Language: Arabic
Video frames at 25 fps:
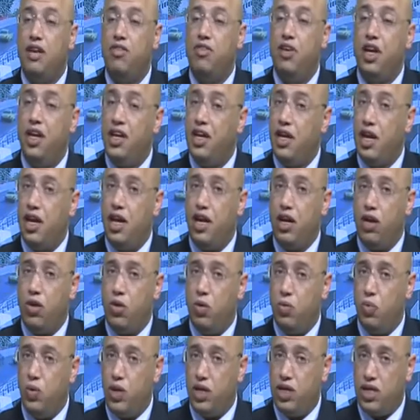في عندنا
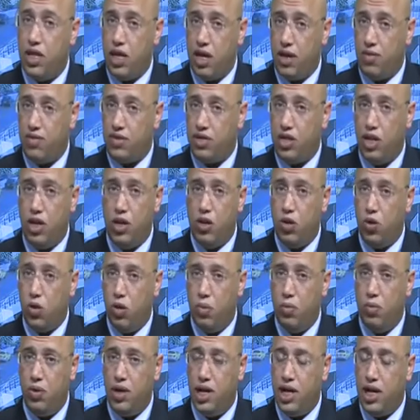القبول التنافسي اللي هو
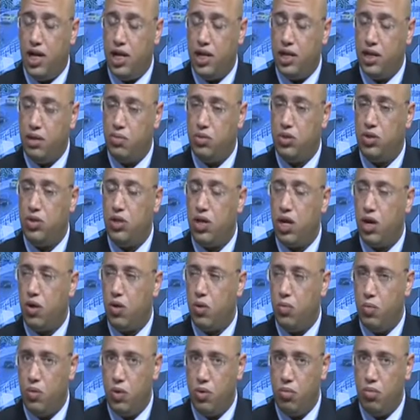القبول العادي بيصدر على
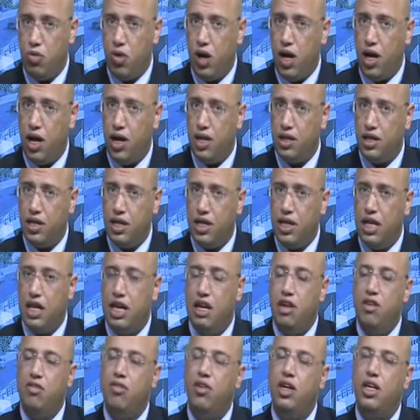القبول الموحد
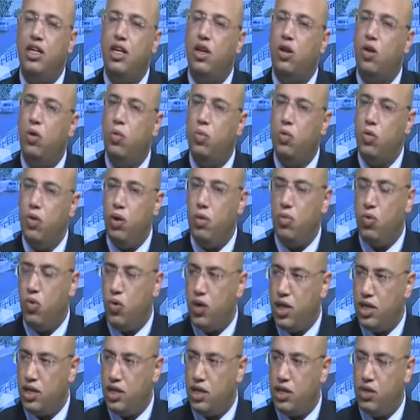في عندنا القبول
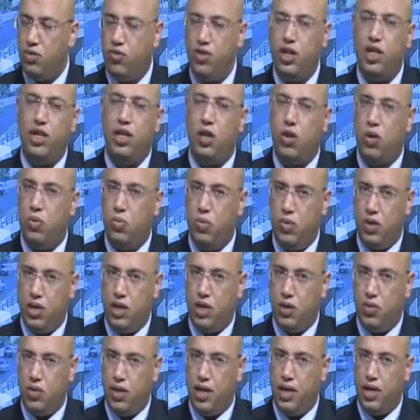الموازي وفي عندنا القبول
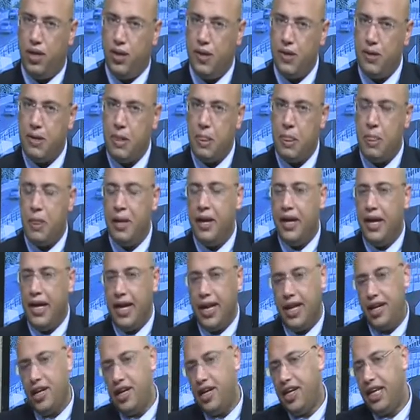الدولي. نعم.
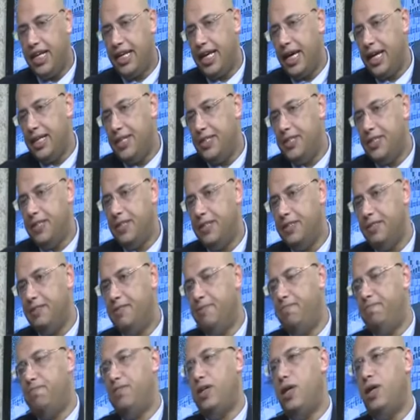خلينا نحكي عن
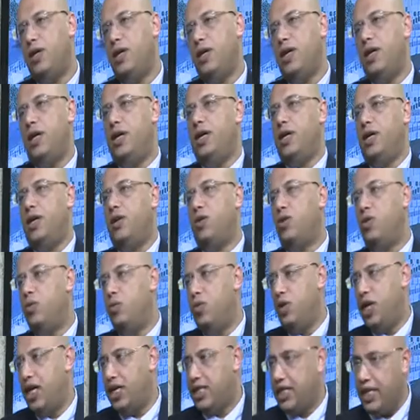آه،
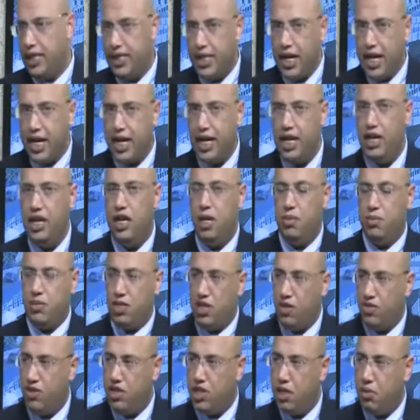القبولات الداخليه اللي
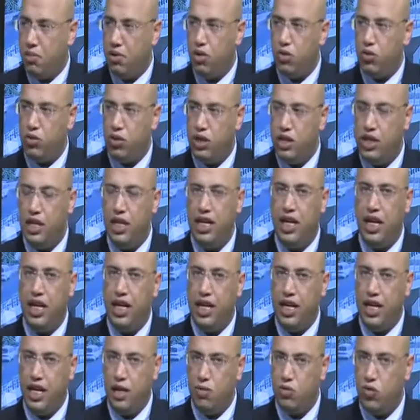بتصير بالجامعه الاردنيه
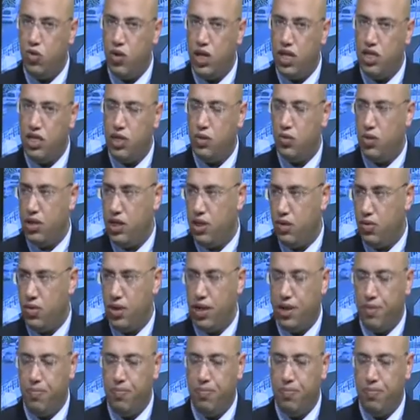اللي هي الموازي والدولي.